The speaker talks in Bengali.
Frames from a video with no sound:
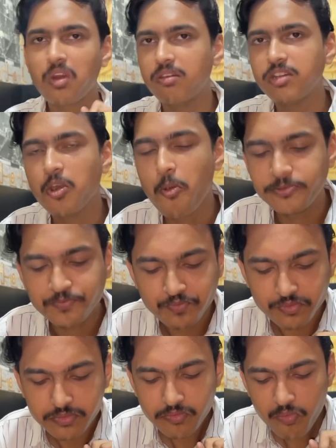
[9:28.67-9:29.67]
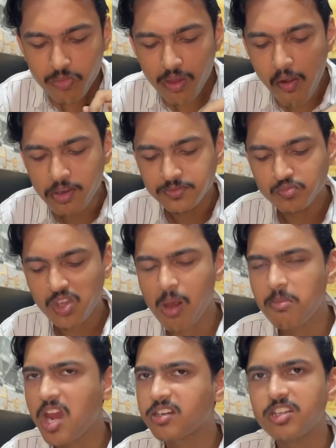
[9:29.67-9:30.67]
দেখো
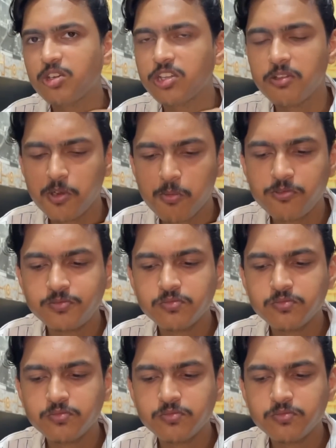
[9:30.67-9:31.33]
আমি একটাই কথা বলবো